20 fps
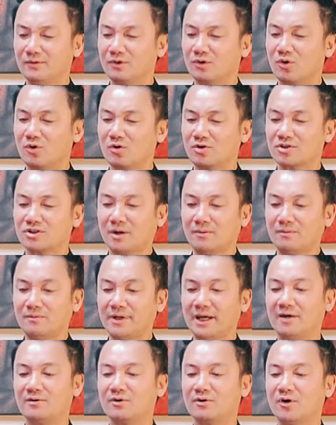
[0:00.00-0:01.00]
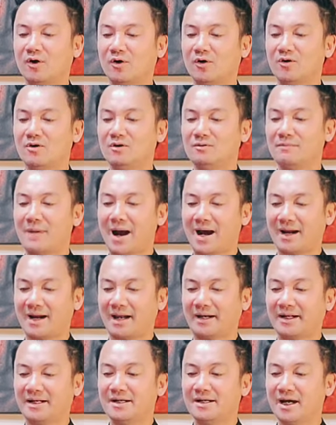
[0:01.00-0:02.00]
cuộc sống nghèo khổ bà
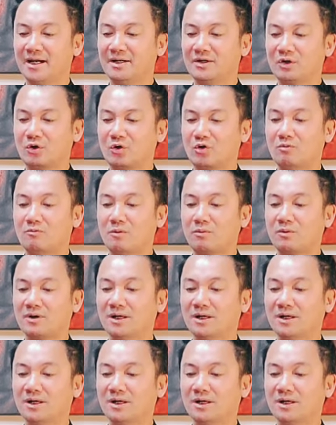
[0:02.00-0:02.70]
là điển hình của một